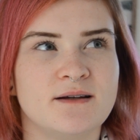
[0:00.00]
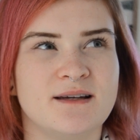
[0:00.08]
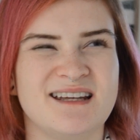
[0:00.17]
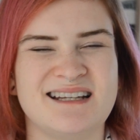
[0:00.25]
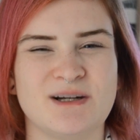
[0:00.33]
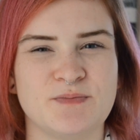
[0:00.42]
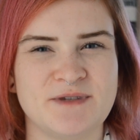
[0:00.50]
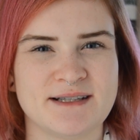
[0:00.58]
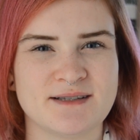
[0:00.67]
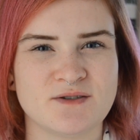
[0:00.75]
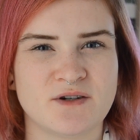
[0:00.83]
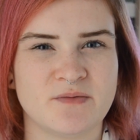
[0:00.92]
Ich glaube, der hat
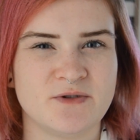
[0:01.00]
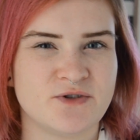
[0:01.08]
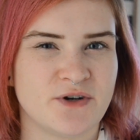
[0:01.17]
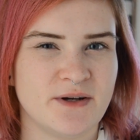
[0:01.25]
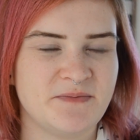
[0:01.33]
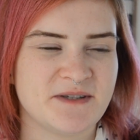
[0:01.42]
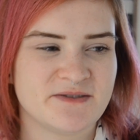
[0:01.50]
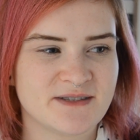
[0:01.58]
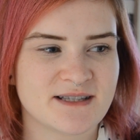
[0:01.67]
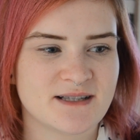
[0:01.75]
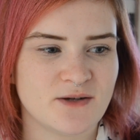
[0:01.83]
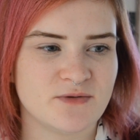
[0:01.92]
das sogar betäubt, deswegen
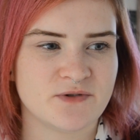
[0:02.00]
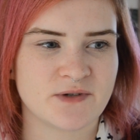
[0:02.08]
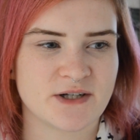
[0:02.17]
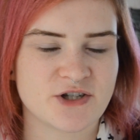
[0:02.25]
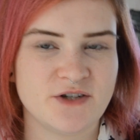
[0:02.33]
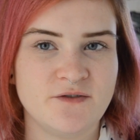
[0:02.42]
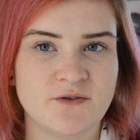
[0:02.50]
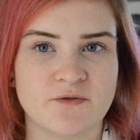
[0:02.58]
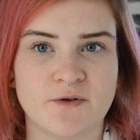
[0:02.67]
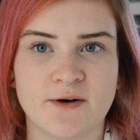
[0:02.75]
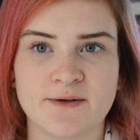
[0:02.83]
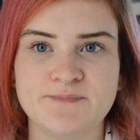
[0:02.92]
ist es, glaube ich, sogar schief
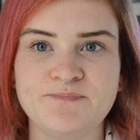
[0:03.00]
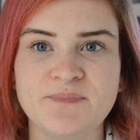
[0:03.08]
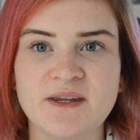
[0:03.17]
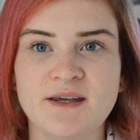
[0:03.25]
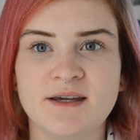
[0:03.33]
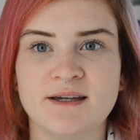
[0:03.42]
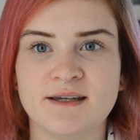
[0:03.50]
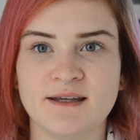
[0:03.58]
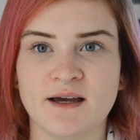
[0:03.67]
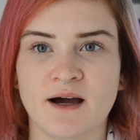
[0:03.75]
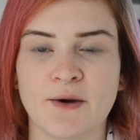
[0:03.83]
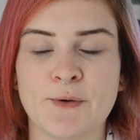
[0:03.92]
geworden.
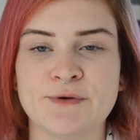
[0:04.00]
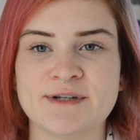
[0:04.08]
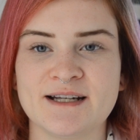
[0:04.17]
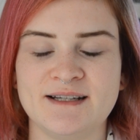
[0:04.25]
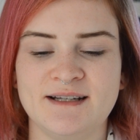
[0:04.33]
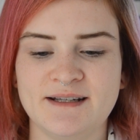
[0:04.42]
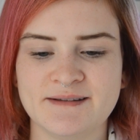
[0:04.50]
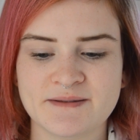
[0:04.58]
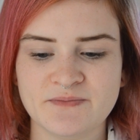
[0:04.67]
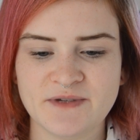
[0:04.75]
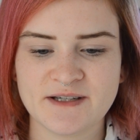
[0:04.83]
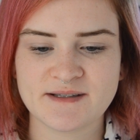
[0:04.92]
Ja, und dann die
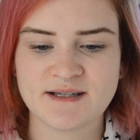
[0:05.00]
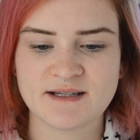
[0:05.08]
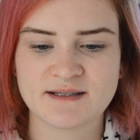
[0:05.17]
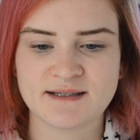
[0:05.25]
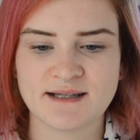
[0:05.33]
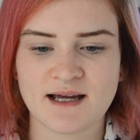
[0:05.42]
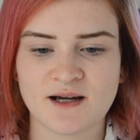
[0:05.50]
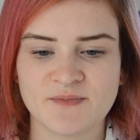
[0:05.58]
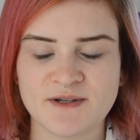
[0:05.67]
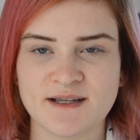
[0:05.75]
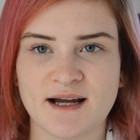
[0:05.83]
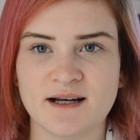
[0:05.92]
nächsten Piercings, die habe
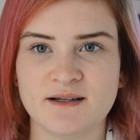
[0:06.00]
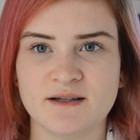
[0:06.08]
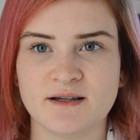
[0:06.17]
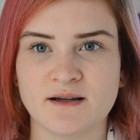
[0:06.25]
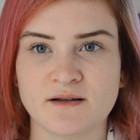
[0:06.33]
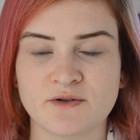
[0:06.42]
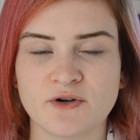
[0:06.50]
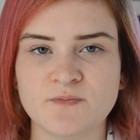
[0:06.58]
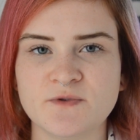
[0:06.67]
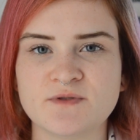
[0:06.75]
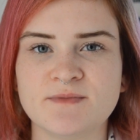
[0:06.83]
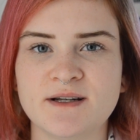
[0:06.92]
ich alle äh, in
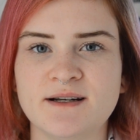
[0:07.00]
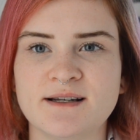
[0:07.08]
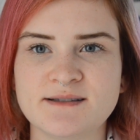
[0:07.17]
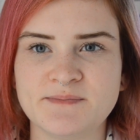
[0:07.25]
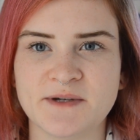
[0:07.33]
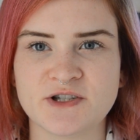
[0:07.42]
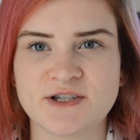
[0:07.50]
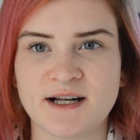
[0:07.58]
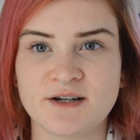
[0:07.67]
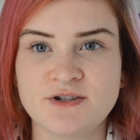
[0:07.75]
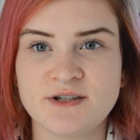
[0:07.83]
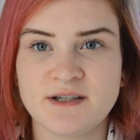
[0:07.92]
Cottbus machen lassen bei
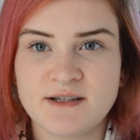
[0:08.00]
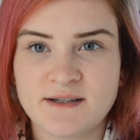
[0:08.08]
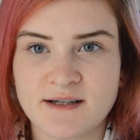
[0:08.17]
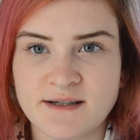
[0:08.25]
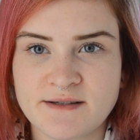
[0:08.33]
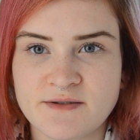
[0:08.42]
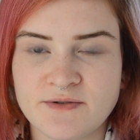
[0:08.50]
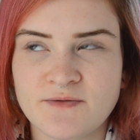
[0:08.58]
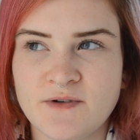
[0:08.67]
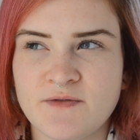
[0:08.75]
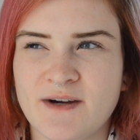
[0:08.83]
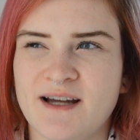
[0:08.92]
Stahlstich. Da ist
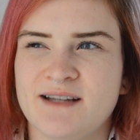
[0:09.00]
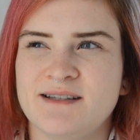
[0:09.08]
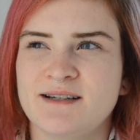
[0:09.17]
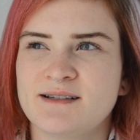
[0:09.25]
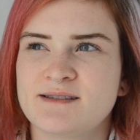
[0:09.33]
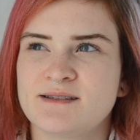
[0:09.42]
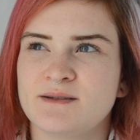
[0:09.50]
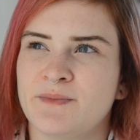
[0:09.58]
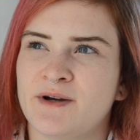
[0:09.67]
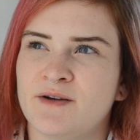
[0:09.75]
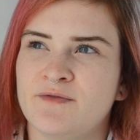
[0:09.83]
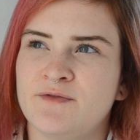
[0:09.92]
irgendwie freitags
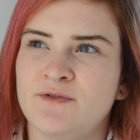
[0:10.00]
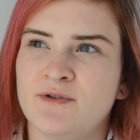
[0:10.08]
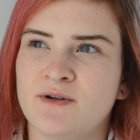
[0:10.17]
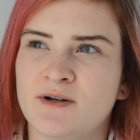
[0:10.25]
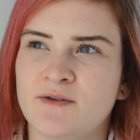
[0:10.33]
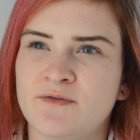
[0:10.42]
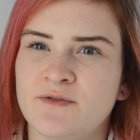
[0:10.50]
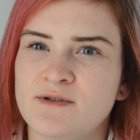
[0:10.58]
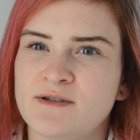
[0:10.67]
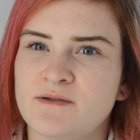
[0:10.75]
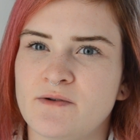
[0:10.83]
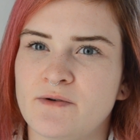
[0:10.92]
immer für
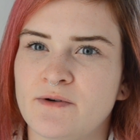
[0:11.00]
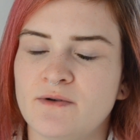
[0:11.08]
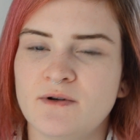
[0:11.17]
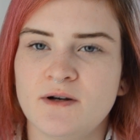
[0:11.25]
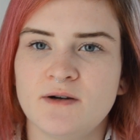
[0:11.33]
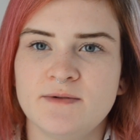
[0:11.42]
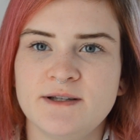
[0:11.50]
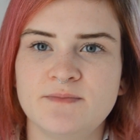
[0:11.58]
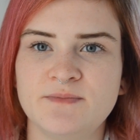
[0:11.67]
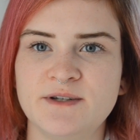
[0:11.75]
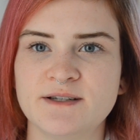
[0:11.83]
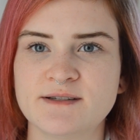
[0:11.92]
40 Euro, glaube ich,
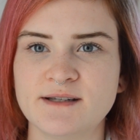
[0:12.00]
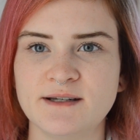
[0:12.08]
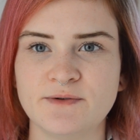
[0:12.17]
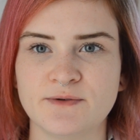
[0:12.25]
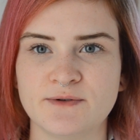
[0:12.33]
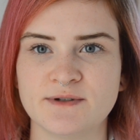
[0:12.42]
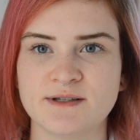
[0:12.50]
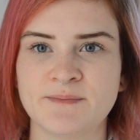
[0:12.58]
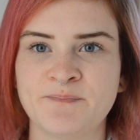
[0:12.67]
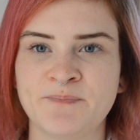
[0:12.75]
ein Piercing und